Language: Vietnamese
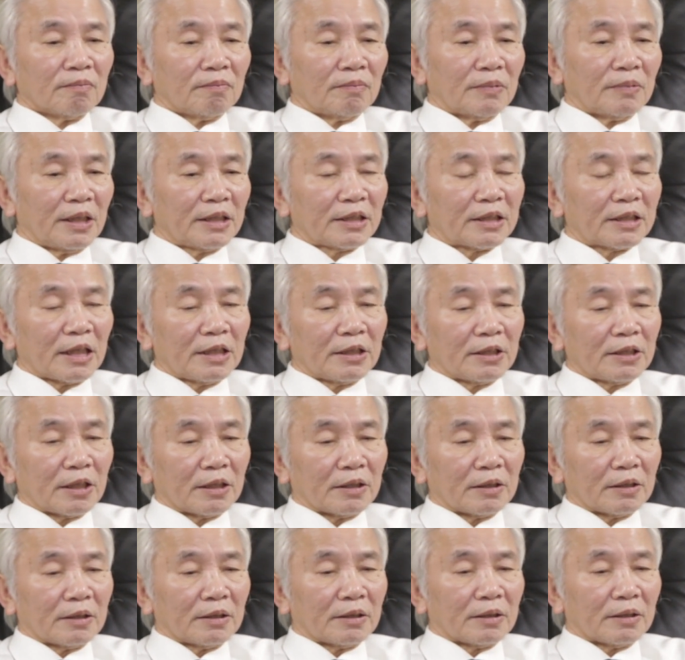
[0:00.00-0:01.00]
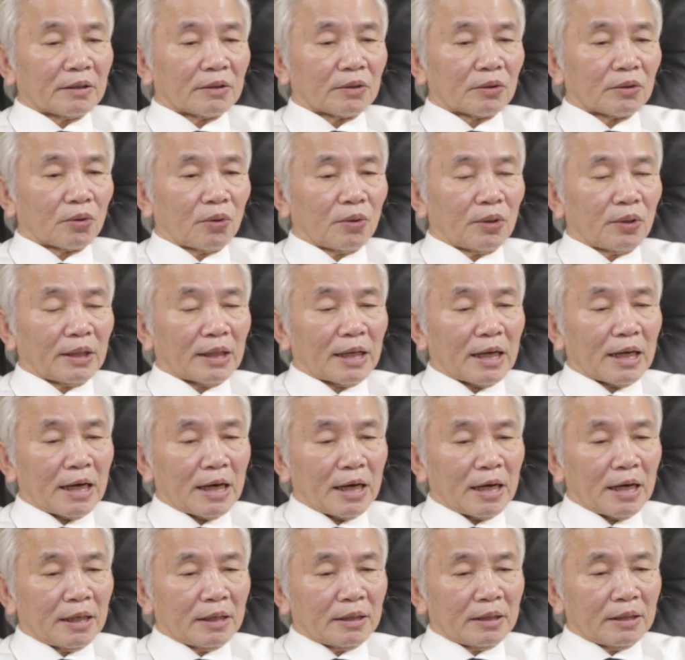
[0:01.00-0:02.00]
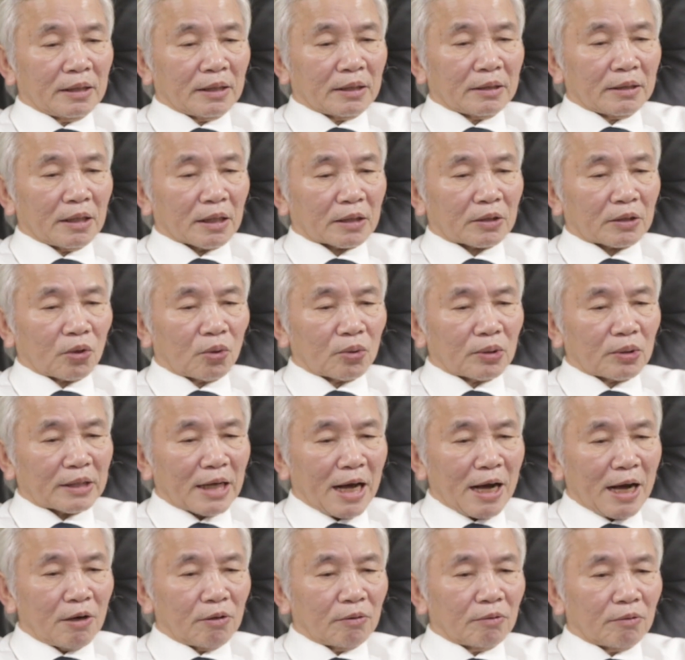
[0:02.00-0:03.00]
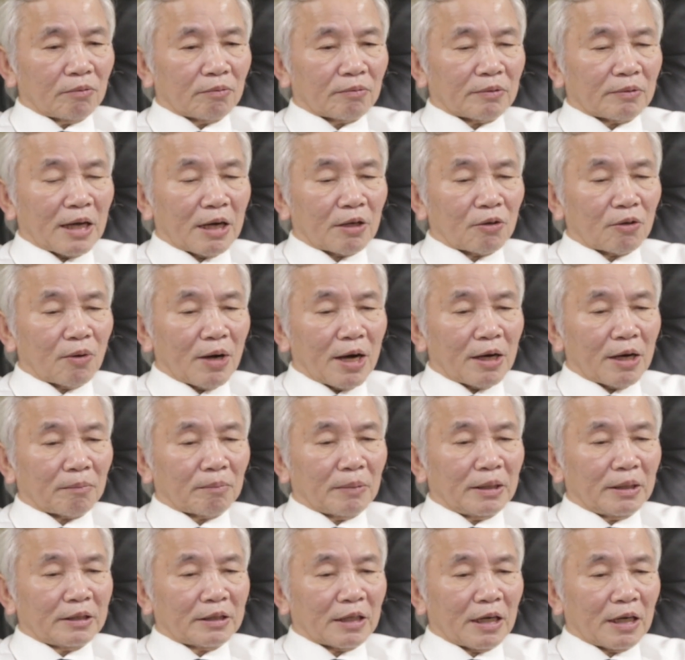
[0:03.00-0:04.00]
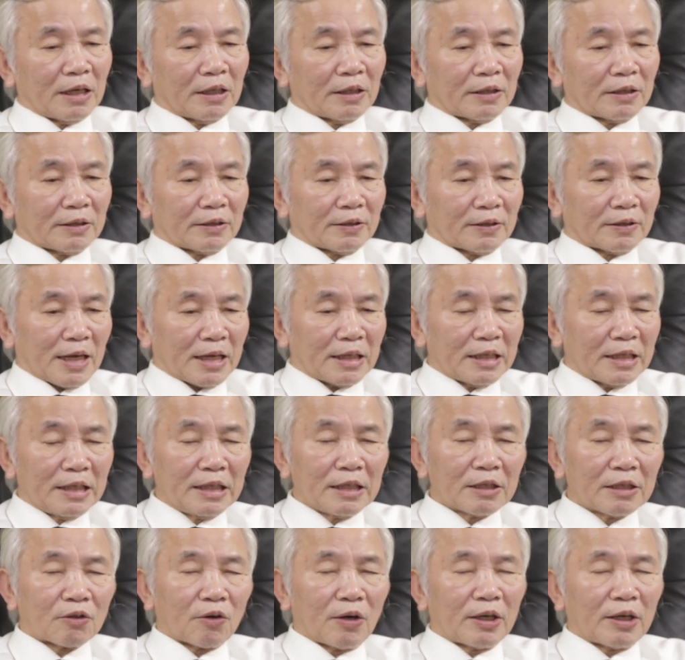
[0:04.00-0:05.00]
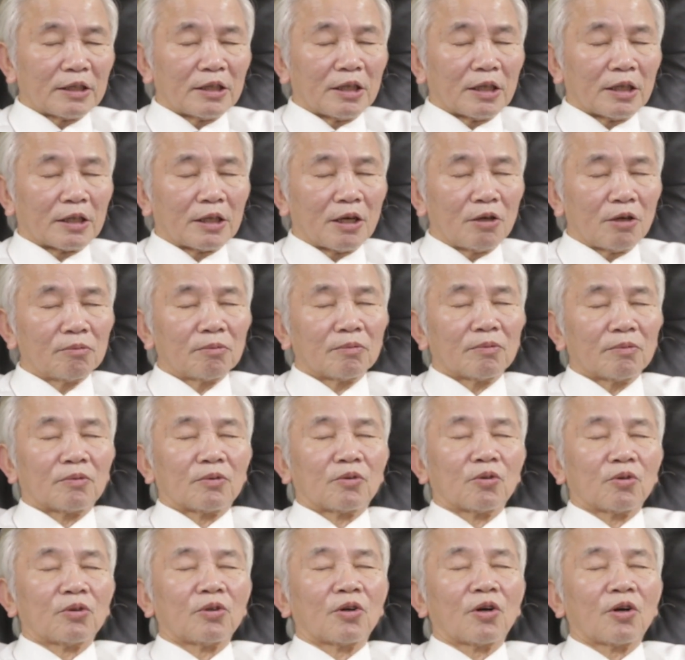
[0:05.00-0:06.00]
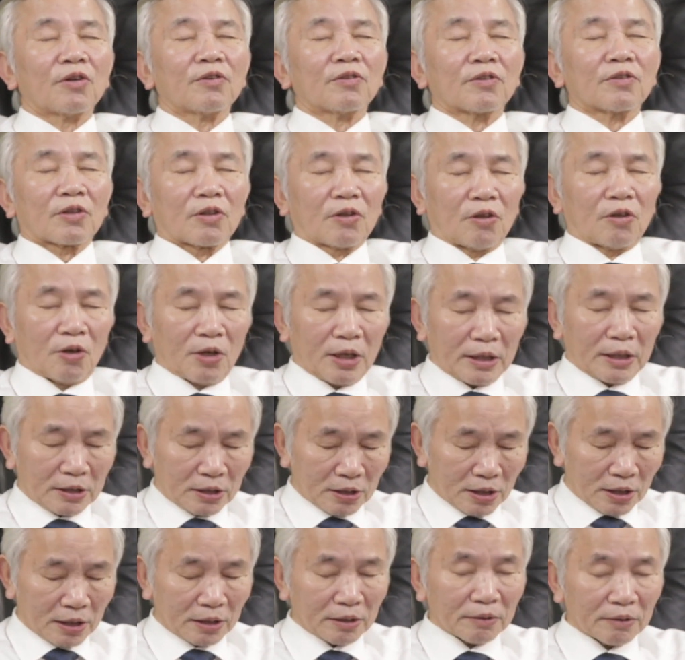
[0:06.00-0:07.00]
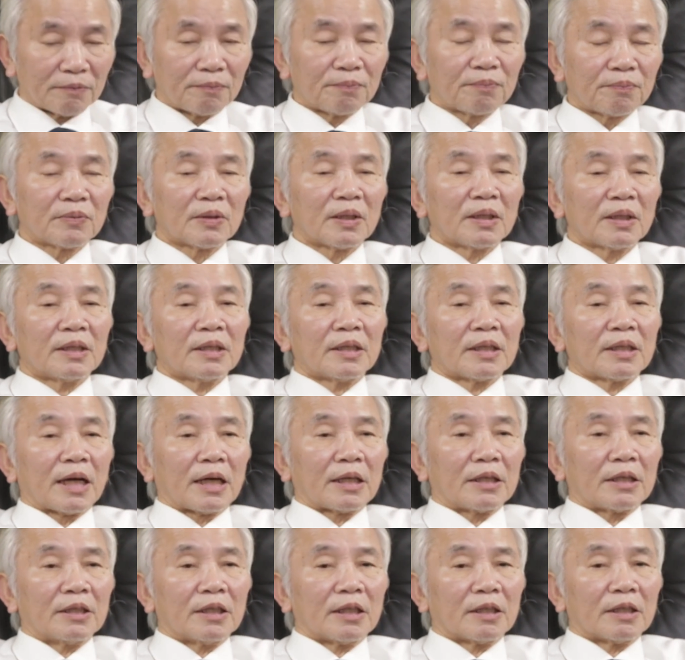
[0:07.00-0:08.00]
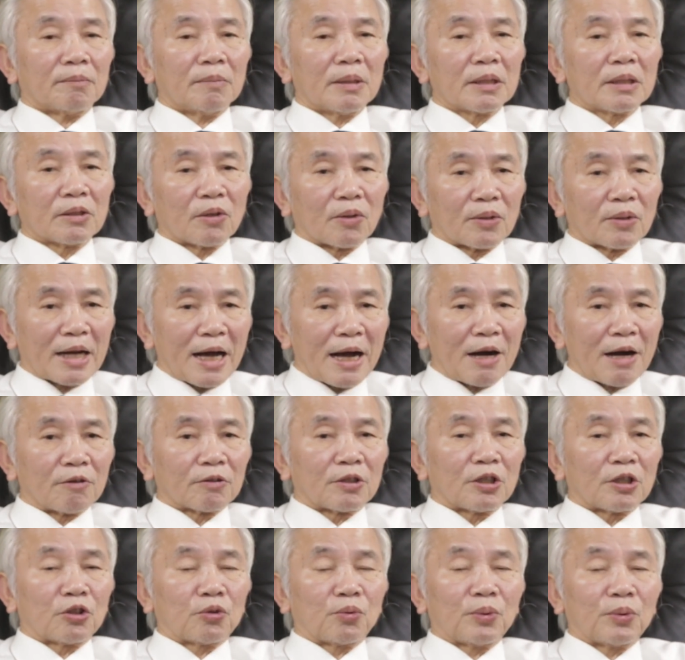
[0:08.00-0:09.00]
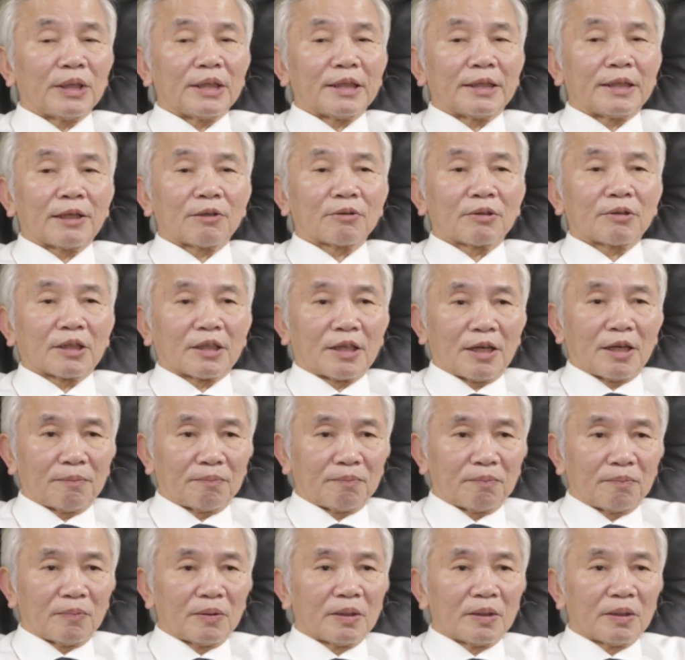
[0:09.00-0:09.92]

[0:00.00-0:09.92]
mới xây dựng rồi là được tôn tạo đàng hoàng bây giờ xá đi có ảnh hưởng không tôi nói có ảnh hưởng ảnh hưởng mức độ nào thì tùy theo trường hợp